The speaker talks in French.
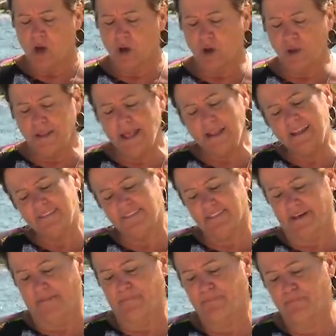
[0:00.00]
René
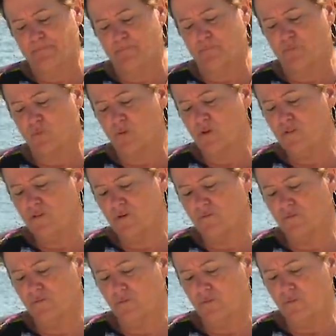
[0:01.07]
Linda, pourquoi ne
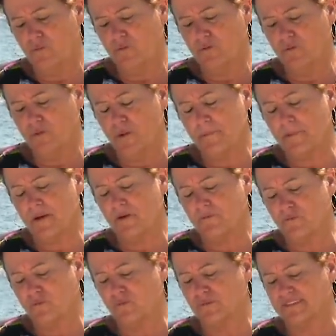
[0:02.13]
vous, ne pas
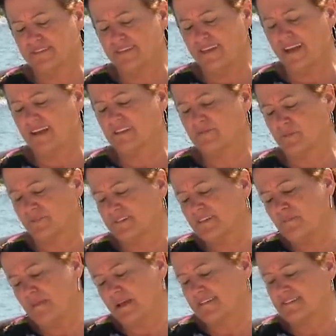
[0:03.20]
vous aussi exposer
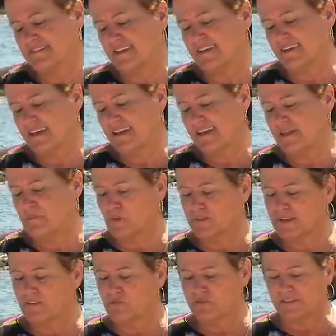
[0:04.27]
au Mexique et
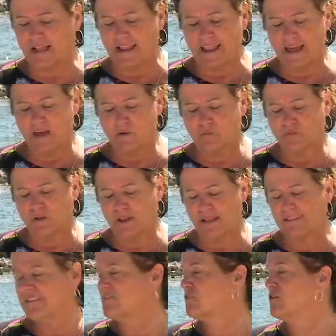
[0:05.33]
montrer vos talents
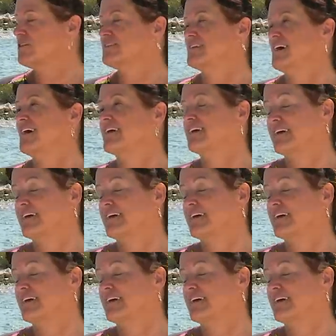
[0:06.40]
au-delà des frontières